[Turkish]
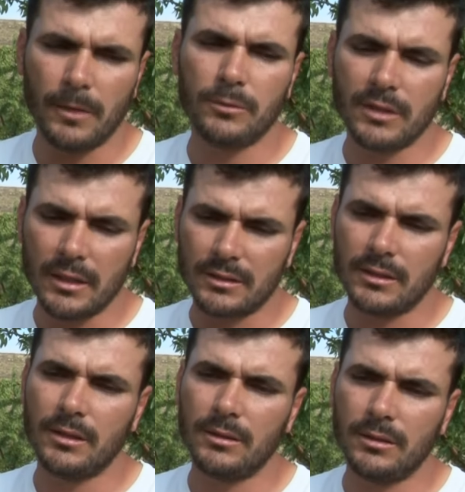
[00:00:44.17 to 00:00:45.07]

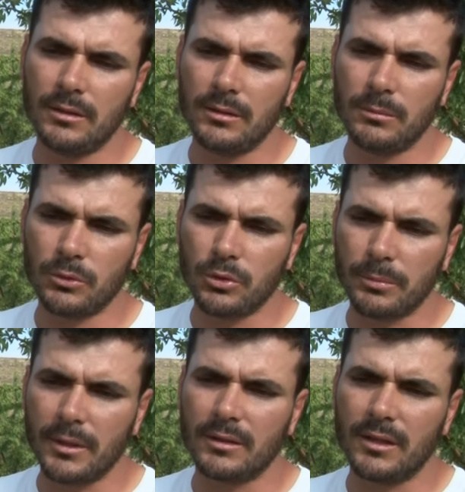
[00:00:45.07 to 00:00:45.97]
Özellikle e, bu
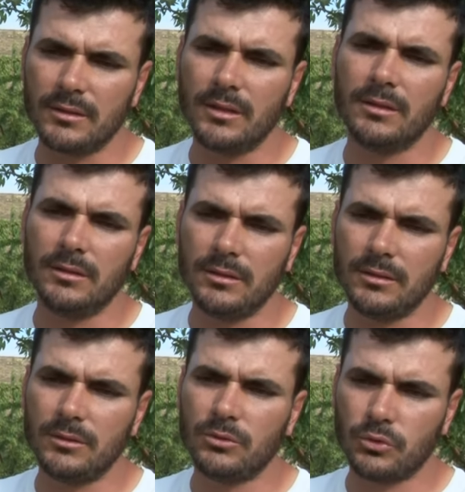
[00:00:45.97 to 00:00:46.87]
topraklarda
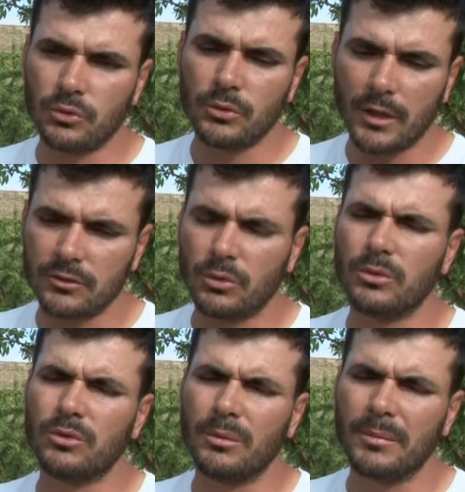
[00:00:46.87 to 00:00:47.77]
e, suyun az
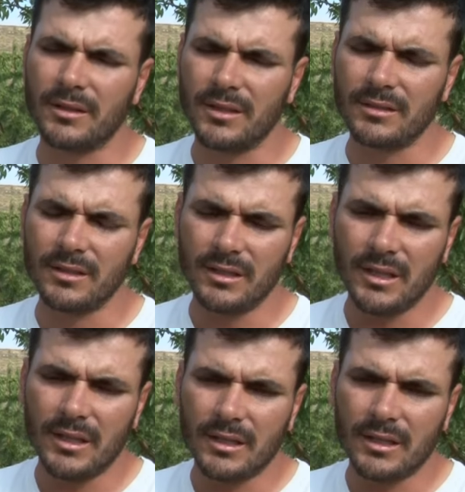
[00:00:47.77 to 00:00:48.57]
olduğu topraklarda